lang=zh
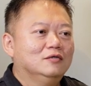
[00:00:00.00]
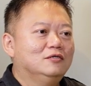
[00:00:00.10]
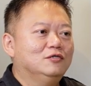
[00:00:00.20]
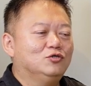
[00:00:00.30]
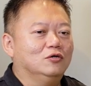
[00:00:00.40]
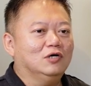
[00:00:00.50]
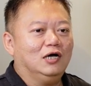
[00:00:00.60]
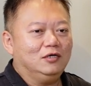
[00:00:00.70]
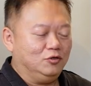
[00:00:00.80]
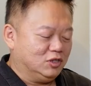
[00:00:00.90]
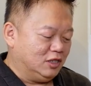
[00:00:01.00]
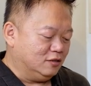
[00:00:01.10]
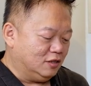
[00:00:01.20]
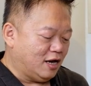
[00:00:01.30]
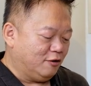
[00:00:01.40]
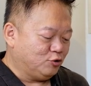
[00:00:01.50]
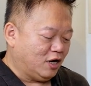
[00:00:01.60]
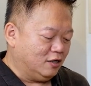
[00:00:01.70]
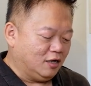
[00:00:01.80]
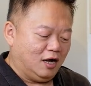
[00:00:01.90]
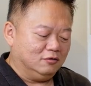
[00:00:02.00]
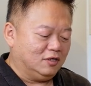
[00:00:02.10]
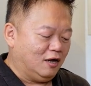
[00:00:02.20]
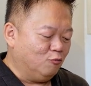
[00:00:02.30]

那种啊，有钱的啦，会对他很好的啊，